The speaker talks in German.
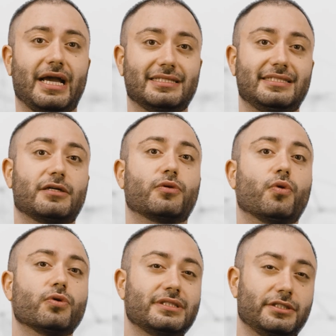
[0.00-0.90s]
einen sehr
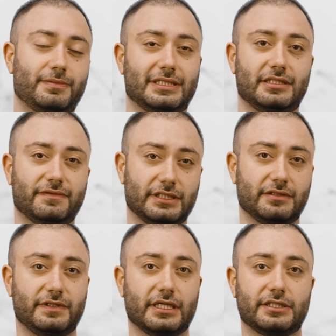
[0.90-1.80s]
großen
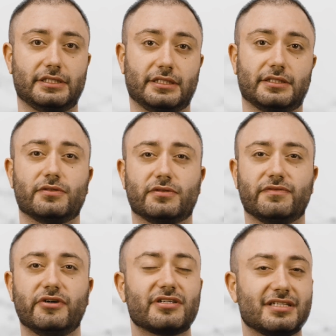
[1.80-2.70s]
spezifischen Widerstand
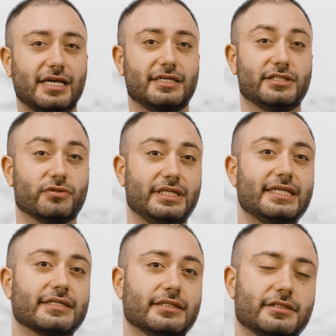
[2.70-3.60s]
und wirken eher
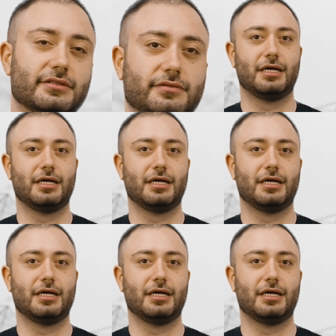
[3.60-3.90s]
isolierend.